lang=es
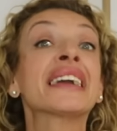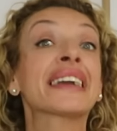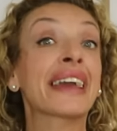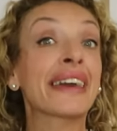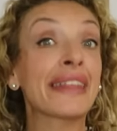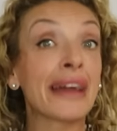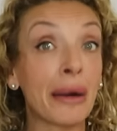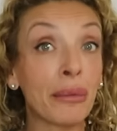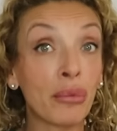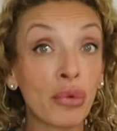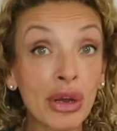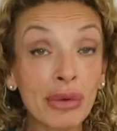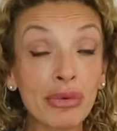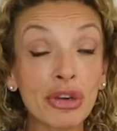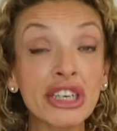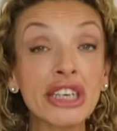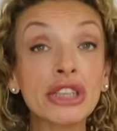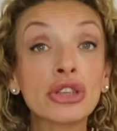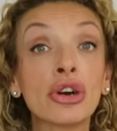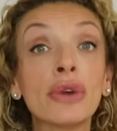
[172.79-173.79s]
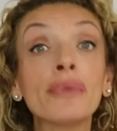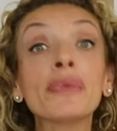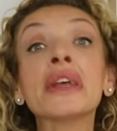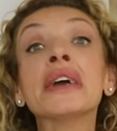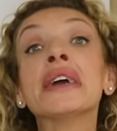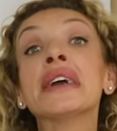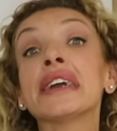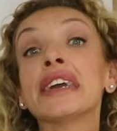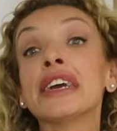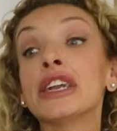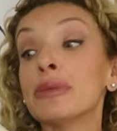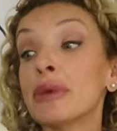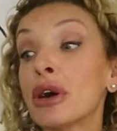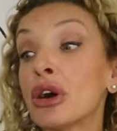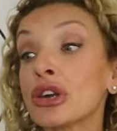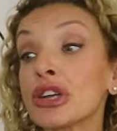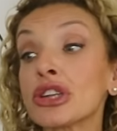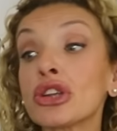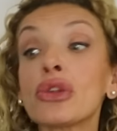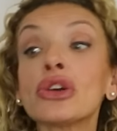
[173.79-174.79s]
queda muy bonito y lo
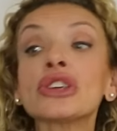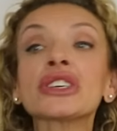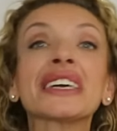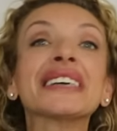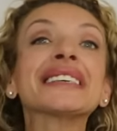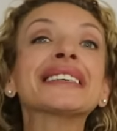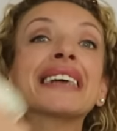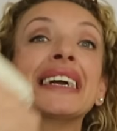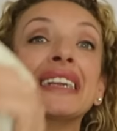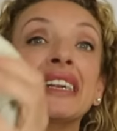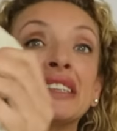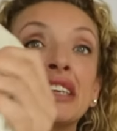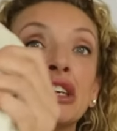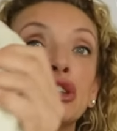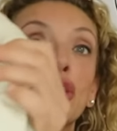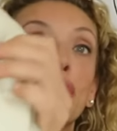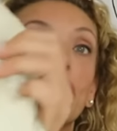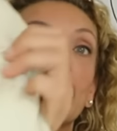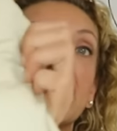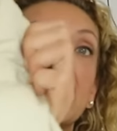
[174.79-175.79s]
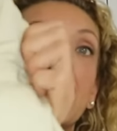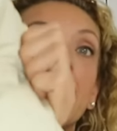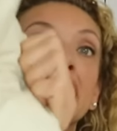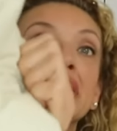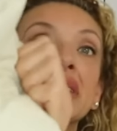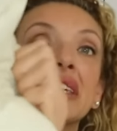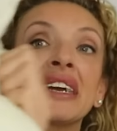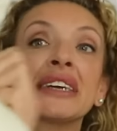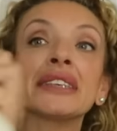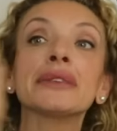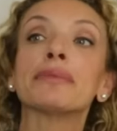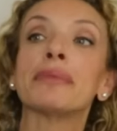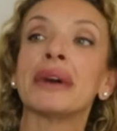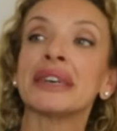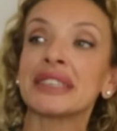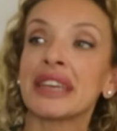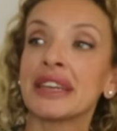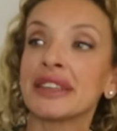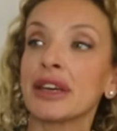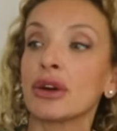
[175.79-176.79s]
mejor de todo es que es calentito porque ya veis que es
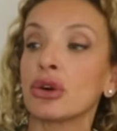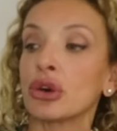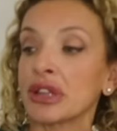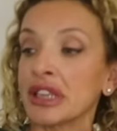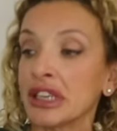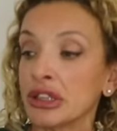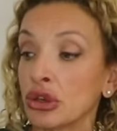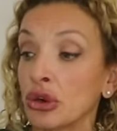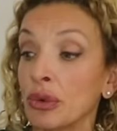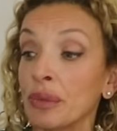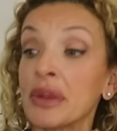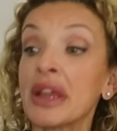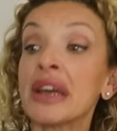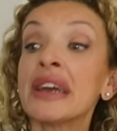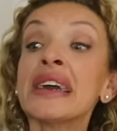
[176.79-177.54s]
bastante gordito.